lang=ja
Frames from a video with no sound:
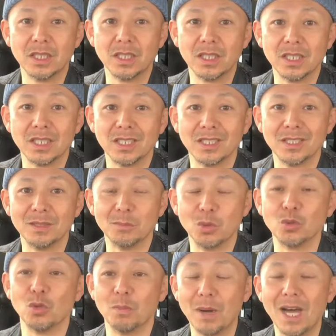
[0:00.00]
えー、
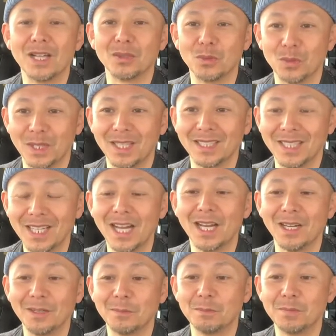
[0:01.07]
元パートナーだ
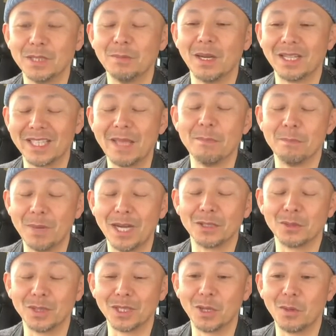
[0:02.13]
か今現
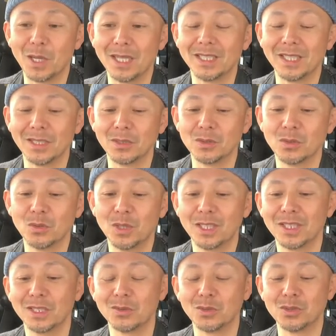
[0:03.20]
パートナーだか分かんないけど、その
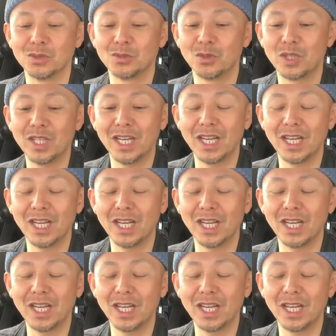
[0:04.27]
方とずっと消え